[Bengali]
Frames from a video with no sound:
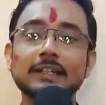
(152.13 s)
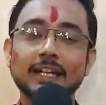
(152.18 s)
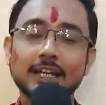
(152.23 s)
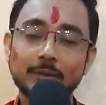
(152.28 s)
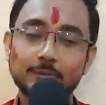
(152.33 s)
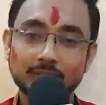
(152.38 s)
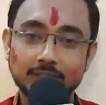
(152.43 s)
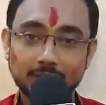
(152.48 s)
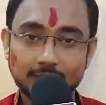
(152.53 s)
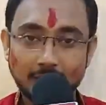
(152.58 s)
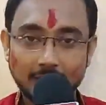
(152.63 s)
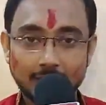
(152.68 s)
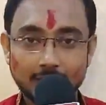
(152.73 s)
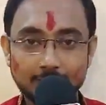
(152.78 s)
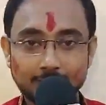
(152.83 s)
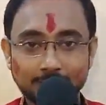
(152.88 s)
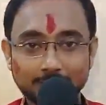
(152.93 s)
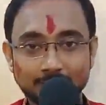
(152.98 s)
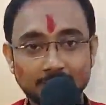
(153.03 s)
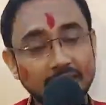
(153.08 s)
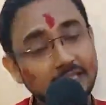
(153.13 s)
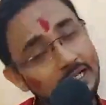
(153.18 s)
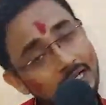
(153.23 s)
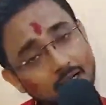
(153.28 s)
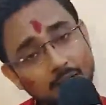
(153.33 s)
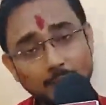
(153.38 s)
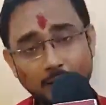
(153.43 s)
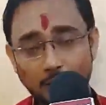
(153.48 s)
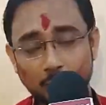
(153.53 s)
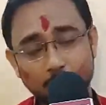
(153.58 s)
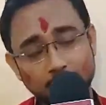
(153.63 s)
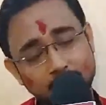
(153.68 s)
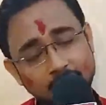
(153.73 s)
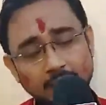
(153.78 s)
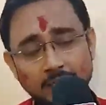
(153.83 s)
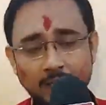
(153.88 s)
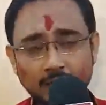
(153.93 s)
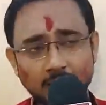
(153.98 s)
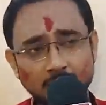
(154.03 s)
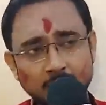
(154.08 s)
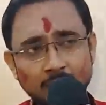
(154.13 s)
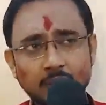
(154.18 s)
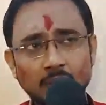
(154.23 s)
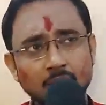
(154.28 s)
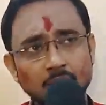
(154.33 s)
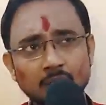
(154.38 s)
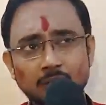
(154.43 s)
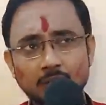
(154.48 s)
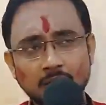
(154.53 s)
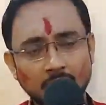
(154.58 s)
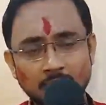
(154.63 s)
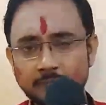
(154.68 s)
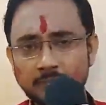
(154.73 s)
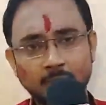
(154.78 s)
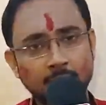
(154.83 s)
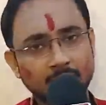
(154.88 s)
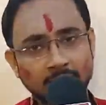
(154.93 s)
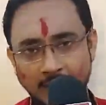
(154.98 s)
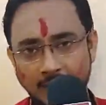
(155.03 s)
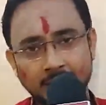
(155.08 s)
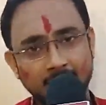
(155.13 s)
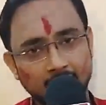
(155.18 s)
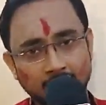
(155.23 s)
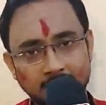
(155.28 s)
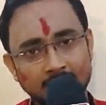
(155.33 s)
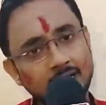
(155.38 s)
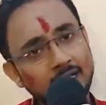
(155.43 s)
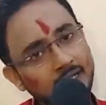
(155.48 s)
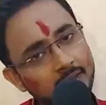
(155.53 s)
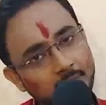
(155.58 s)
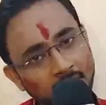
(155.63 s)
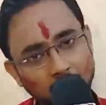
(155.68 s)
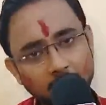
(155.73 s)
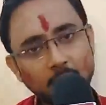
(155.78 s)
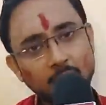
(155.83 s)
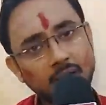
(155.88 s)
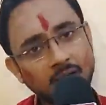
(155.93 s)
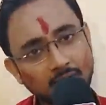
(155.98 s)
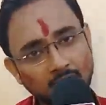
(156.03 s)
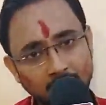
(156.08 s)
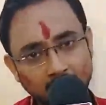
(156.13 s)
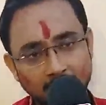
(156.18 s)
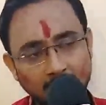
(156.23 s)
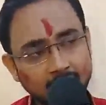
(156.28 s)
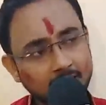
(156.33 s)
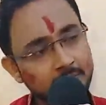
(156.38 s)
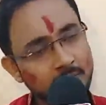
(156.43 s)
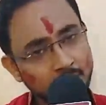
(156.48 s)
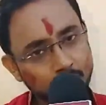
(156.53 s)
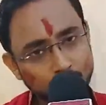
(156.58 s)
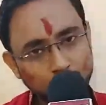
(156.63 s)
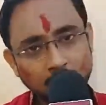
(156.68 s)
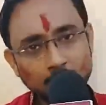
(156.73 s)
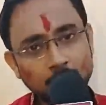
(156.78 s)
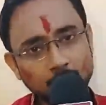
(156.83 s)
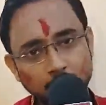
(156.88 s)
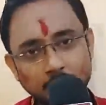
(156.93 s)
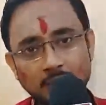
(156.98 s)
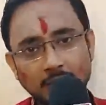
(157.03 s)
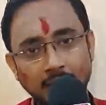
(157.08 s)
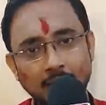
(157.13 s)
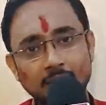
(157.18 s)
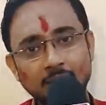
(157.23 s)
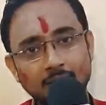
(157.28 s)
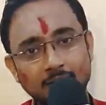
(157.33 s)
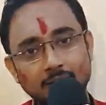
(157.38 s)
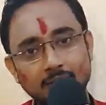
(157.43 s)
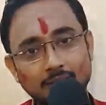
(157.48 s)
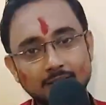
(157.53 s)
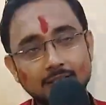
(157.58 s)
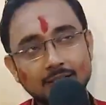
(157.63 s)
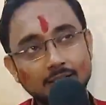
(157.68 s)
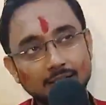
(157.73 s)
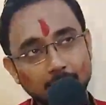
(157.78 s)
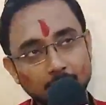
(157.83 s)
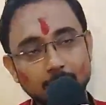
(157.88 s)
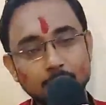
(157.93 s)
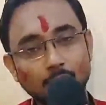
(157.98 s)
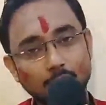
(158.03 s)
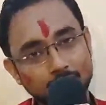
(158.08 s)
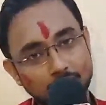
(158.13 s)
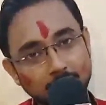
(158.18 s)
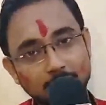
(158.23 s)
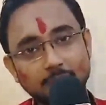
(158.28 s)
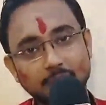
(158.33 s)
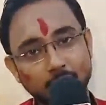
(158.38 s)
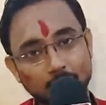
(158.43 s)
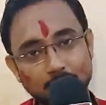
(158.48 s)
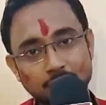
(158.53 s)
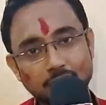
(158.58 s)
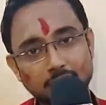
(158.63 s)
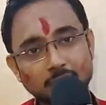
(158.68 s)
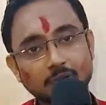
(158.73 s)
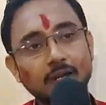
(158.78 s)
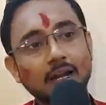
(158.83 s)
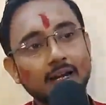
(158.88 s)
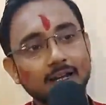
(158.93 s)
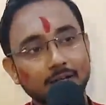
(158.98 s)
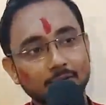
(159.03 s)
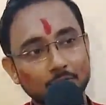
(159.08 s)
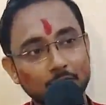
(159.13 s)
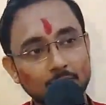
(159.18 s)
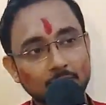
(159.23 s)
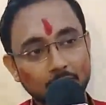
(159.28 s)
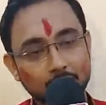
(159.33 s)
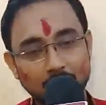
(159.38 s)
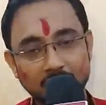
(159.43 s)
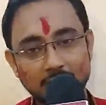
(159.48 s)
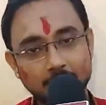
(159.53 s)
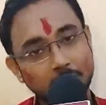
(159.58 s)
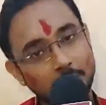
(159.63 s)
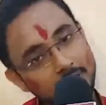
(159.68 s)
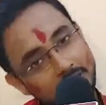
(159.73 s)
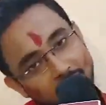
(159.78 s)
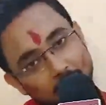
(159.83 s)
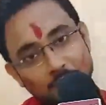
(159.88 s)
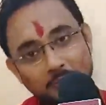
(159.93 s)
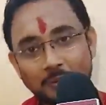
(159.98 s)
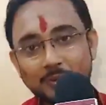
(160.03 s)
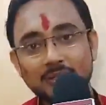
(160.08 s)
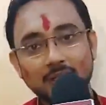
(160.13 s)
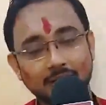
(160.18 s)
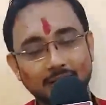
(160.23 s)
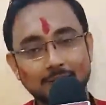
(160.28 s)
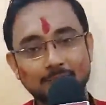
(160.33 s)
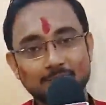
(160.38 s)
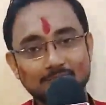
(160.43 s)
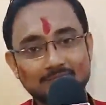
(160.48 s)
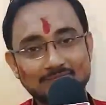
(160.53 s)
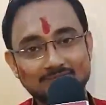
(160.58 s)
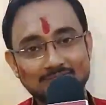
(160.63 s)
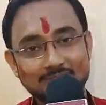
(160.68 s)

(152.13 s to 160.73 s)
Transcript: সেটাই আমাদের দেখার নীলাকে ভালো নীলাকে খারাপভাবে নেয় না নীলাকে ভালোভাবে আর একটা মানুষের মতোই নেয় এবং পজিটিভ মানুষ আরেকজন মানুষকে যেভাবে দেখে ওইভাবেই দেখে